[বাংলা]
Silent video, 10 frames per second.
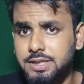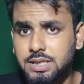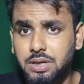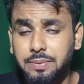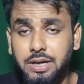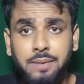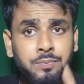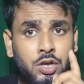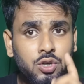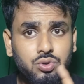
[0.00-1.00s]
দিতে পারবেন না
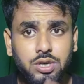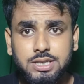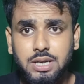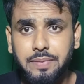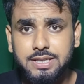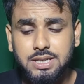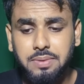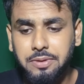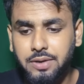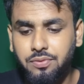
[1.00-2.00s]
সো স্টেপ বাই স্টেপ
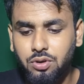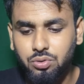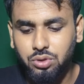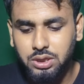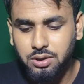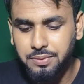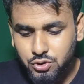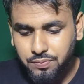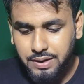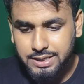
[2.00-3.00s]
আপনাকে ফলো করতে হবে
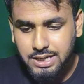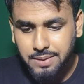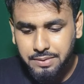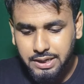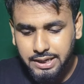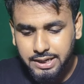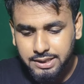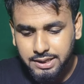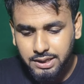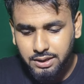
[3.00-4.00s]
তো ফার্স্ট আপনাকে এখান
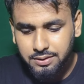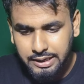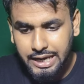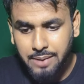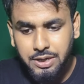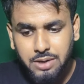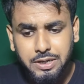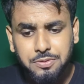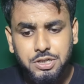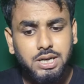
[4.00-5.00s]
থেকে ক্যামেরা
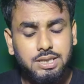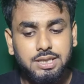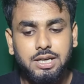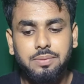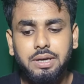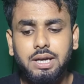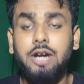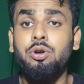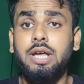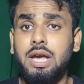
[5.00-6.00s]
পারমিশনটা দিতে হবে
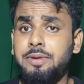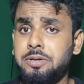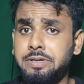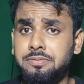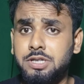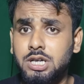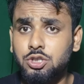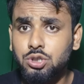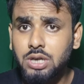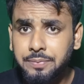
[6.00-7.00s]
কেননা ক্যামেরা
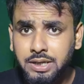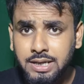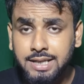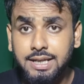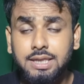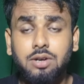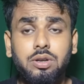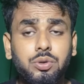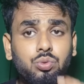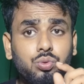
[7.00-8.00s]
পারমিশনটা যদি আপনি না দেন
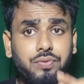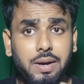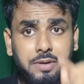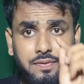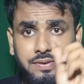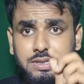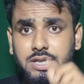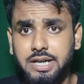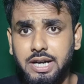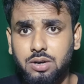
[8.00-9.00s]
তাহলে কিন্তু আপনার
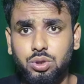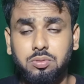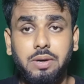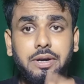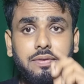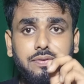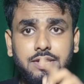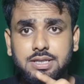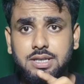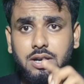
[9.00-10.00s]
ফেসটা ট্র্যাক করতে পারবে না
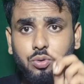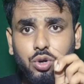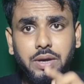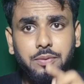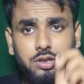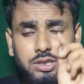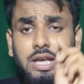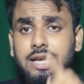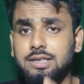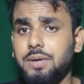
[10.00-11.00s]
ফেস ট্র্যাক করবে এবং
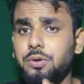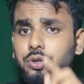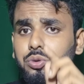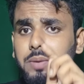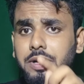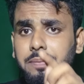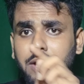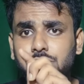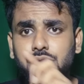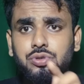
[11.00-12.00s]
তারপর কিন্তু আপনার
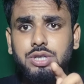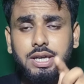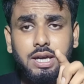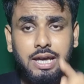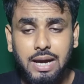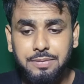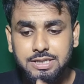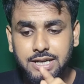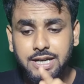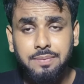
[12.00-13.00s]
মাউস অনুযায়ী আপনি
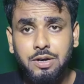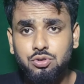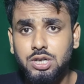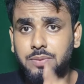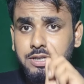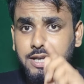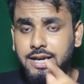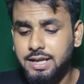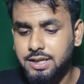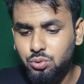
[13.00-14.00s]
যেখানেই মাউসটা রাখবেন
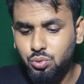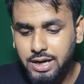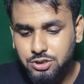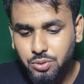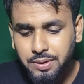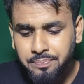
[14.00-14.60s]
সেখানেই কিন্তু কাজ হবে